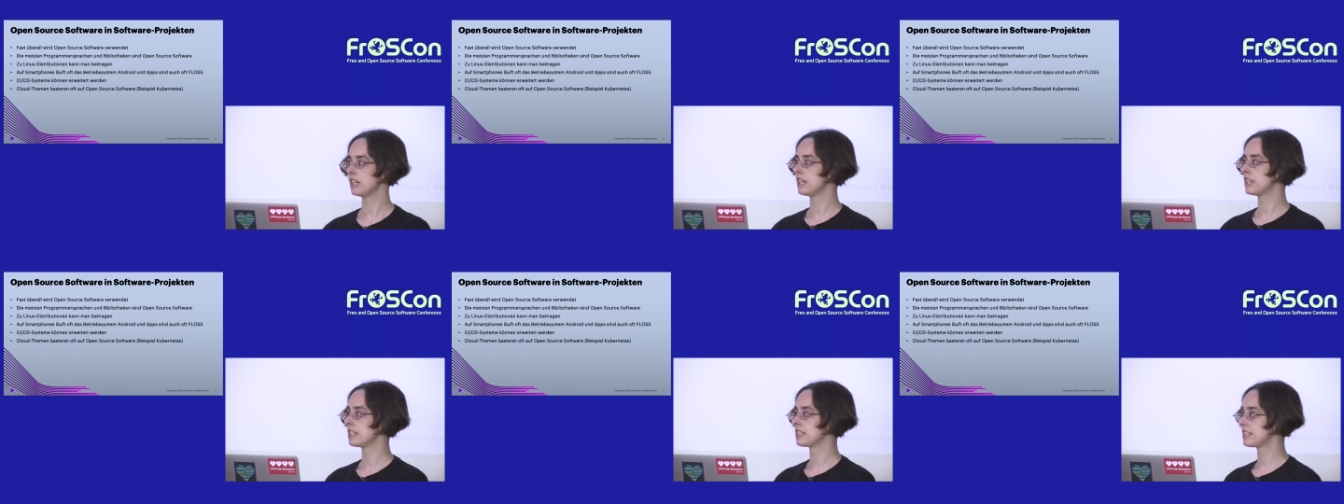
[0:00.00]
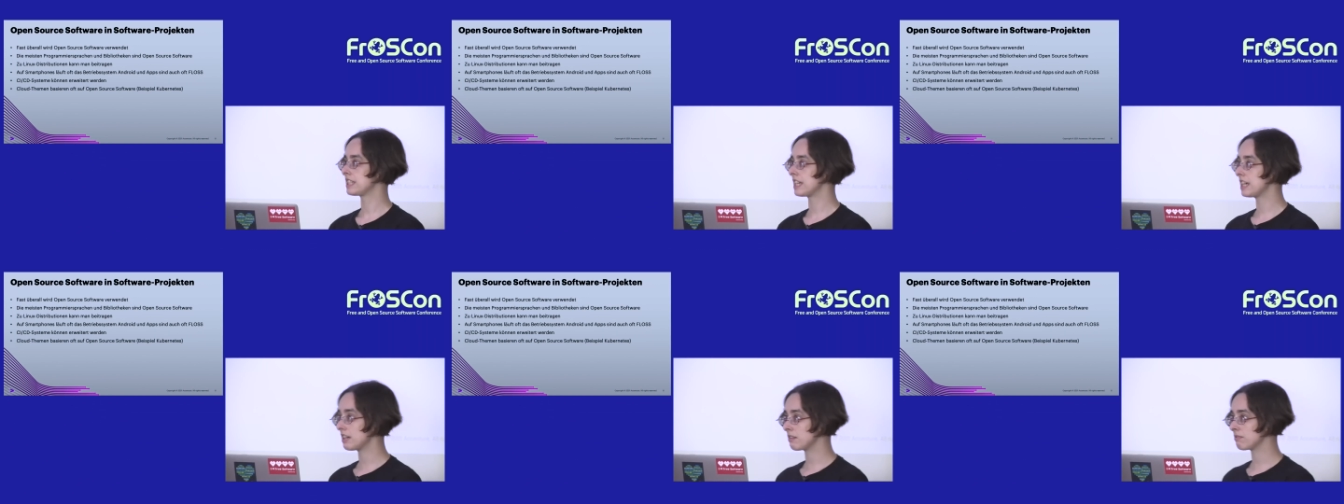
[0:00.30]

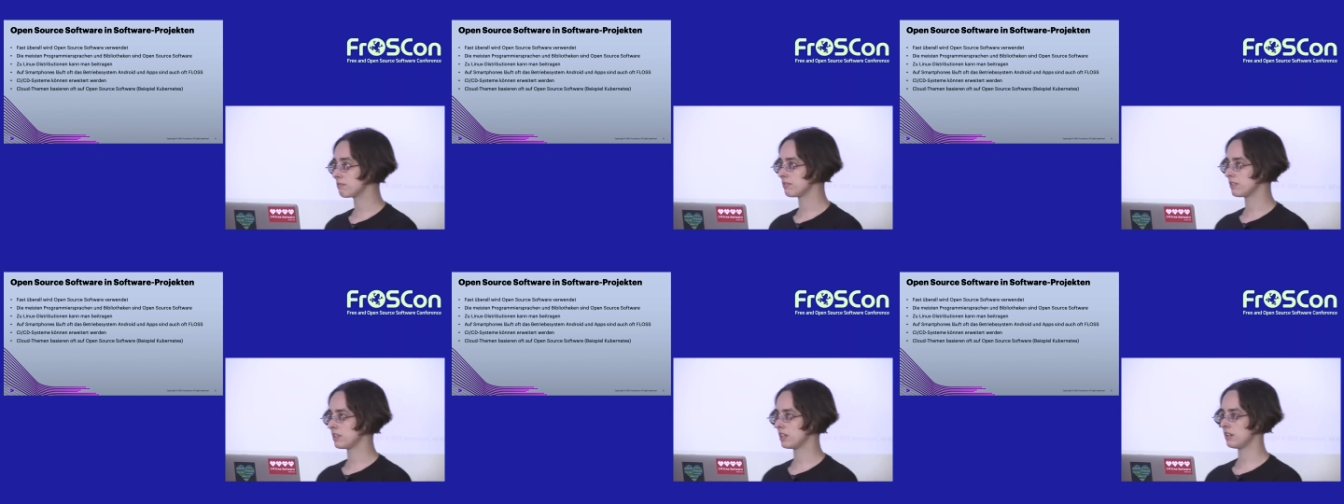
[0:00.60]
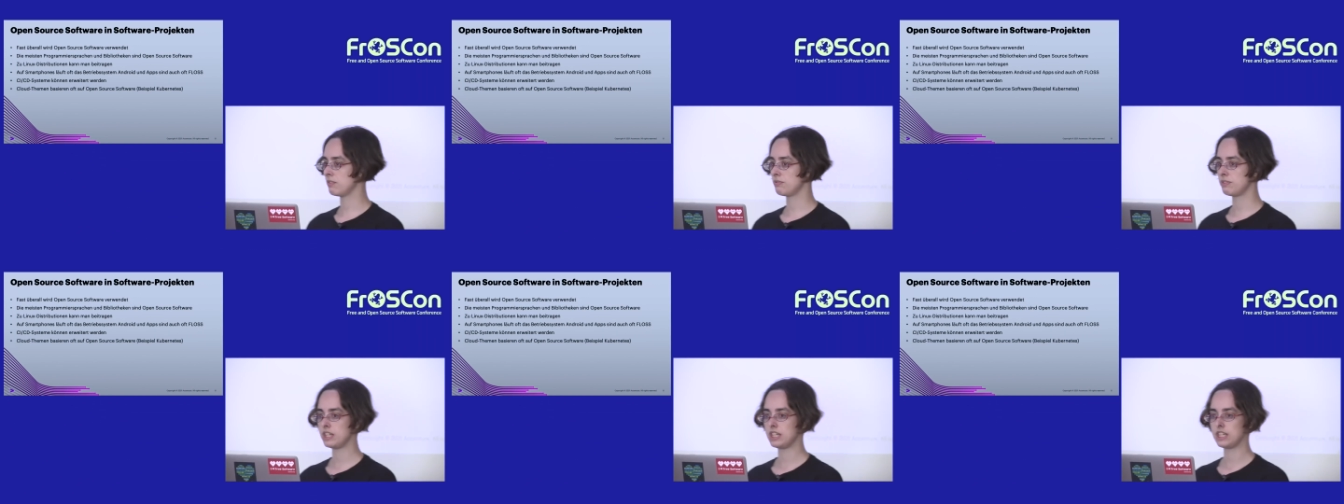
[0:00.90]
sehr
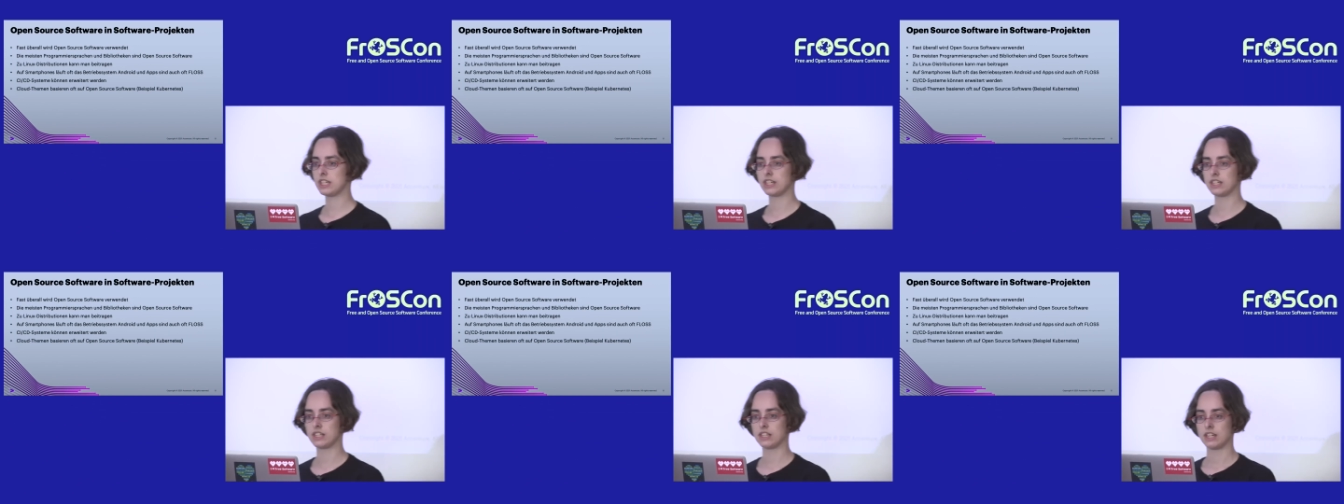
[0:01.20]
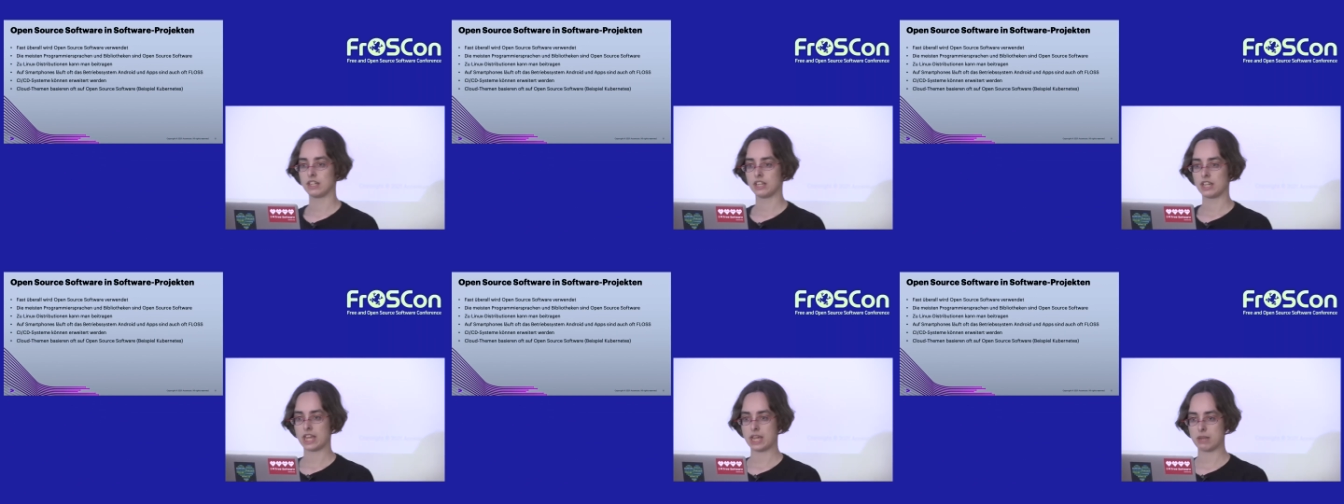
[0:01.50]
äh, viele
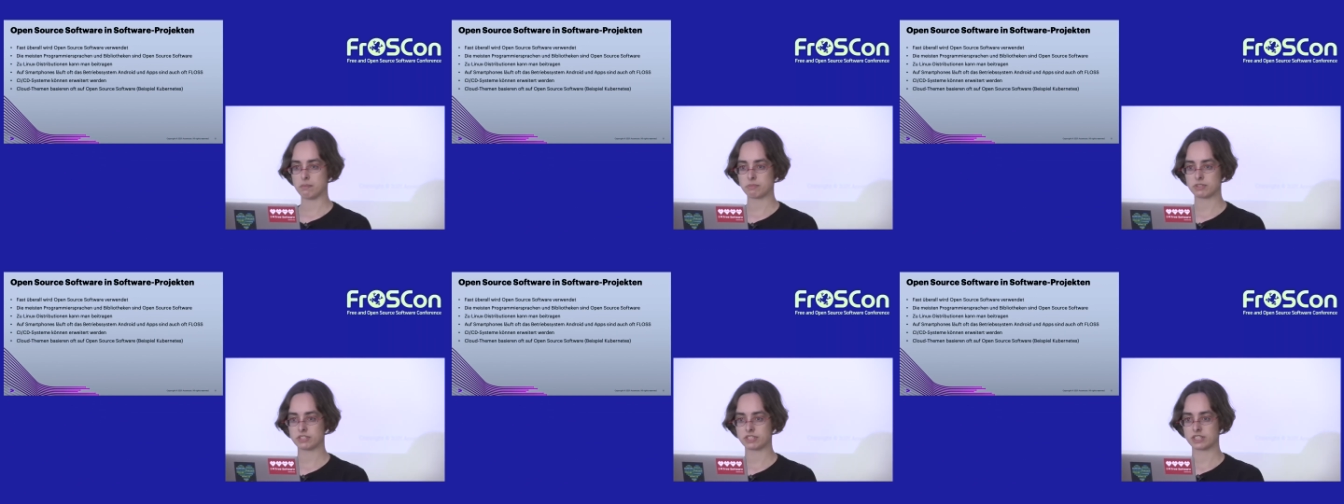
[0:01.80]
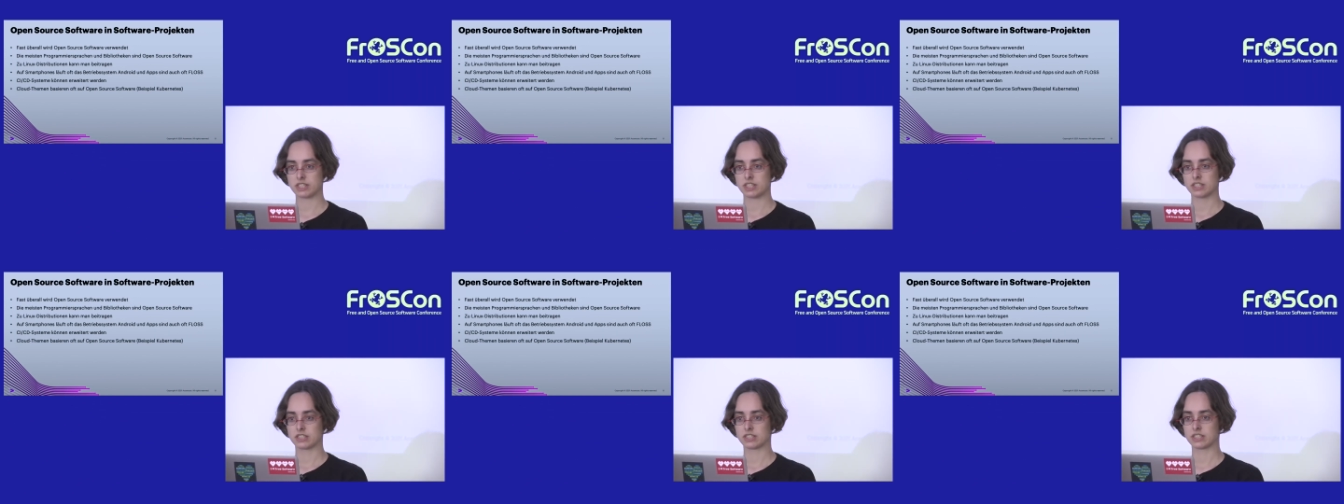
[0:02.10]

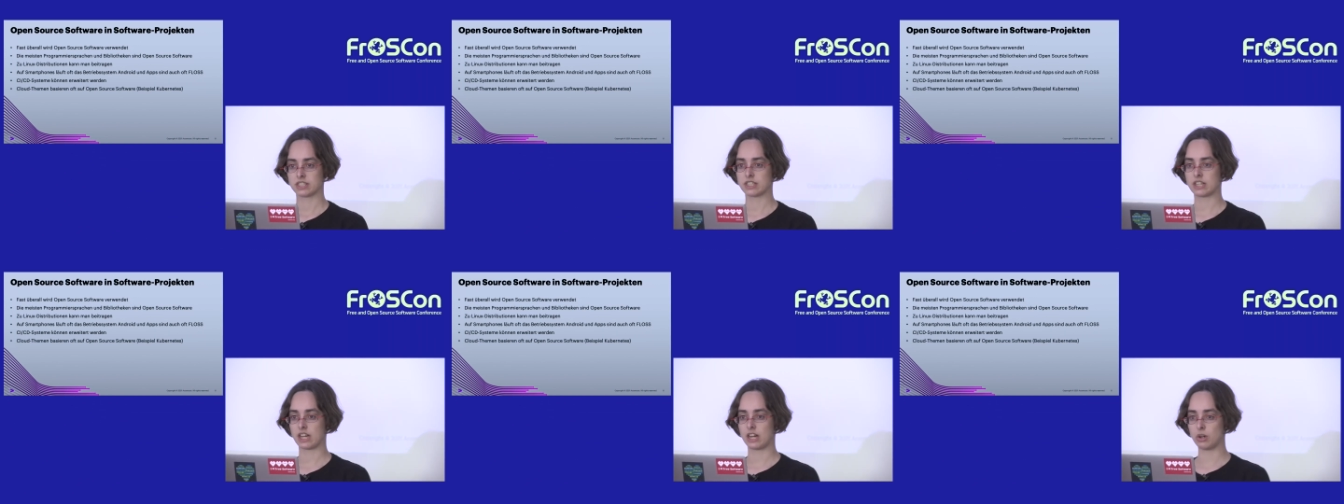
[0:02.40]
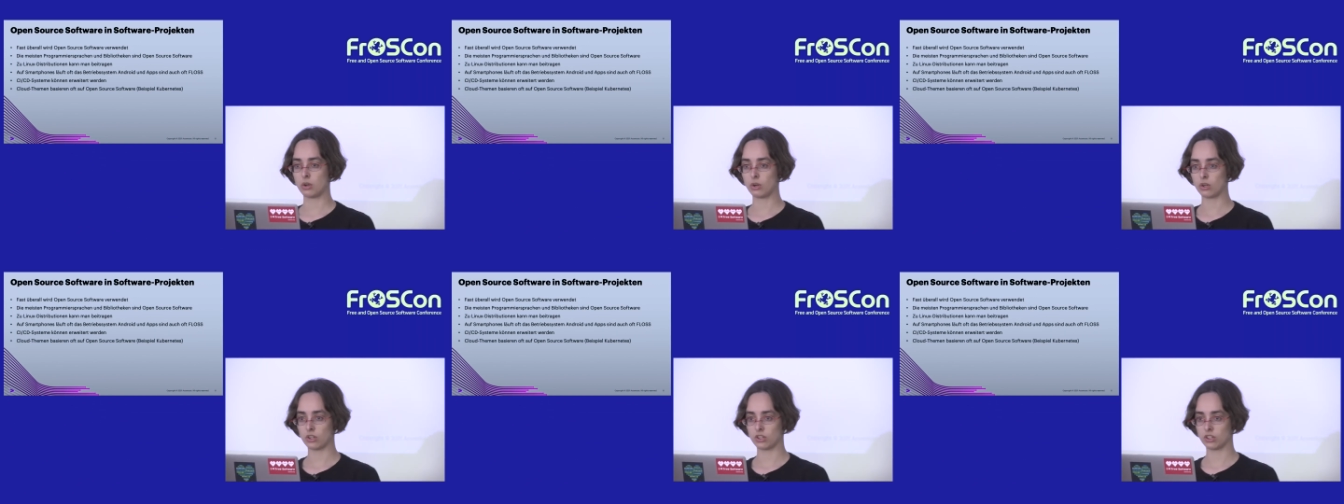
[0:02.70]
Apps sind
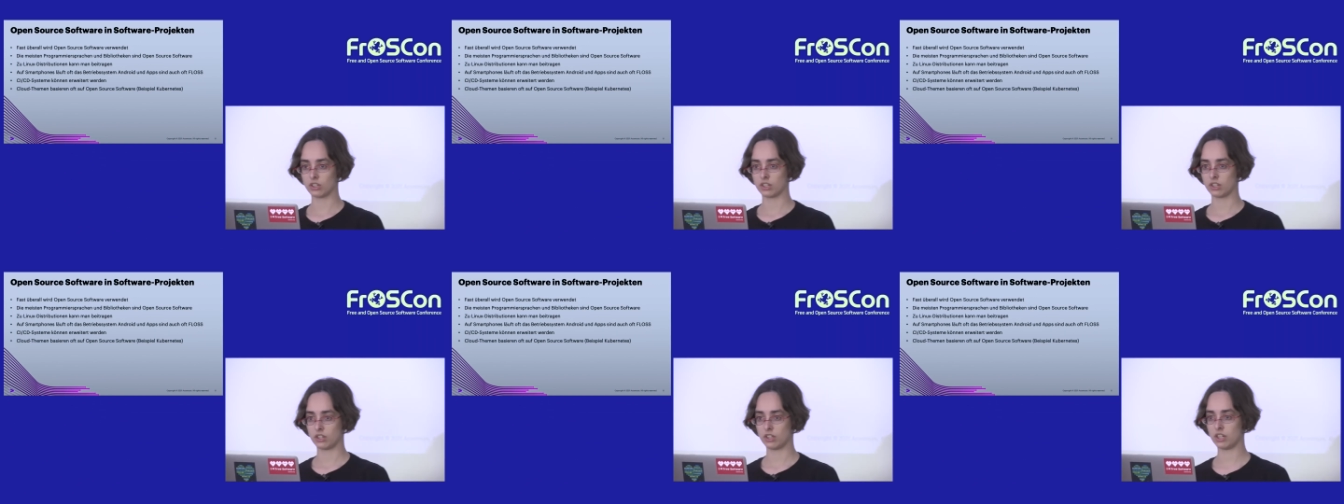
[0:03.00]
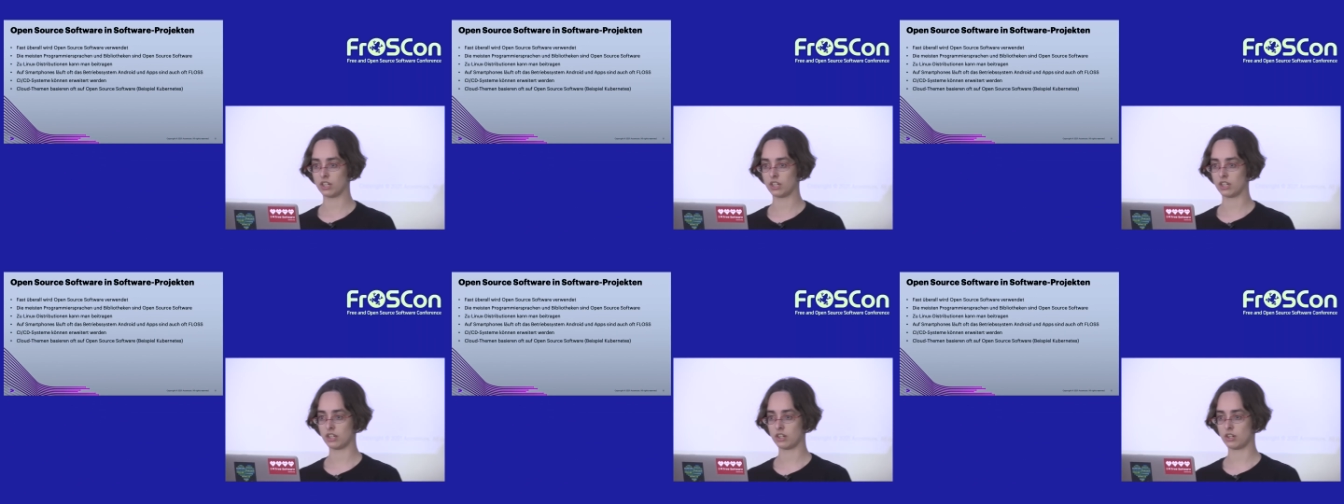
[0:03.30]
auch
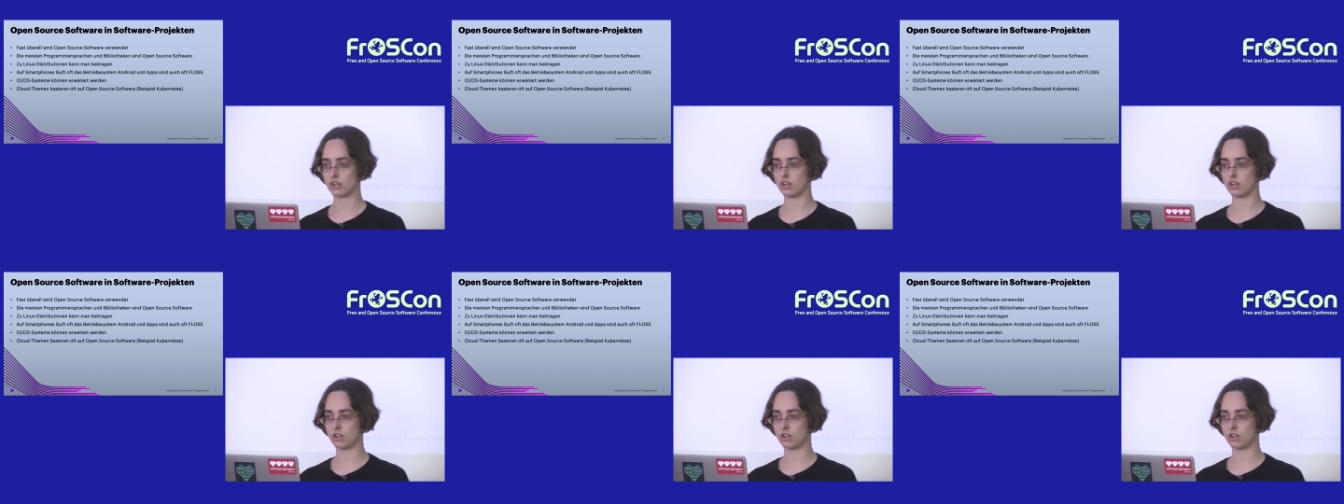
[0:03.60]
äh,